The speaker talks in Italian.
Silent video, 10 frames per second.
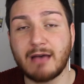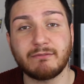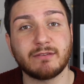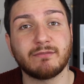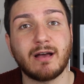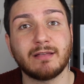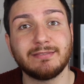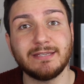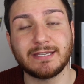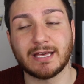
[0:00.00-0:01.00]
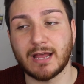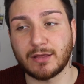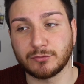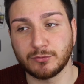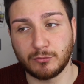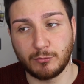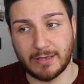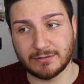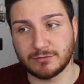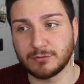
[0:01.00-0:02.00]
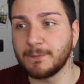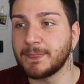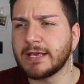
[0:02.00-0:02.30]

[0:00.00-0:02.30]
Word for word: aveva dichiarato questo.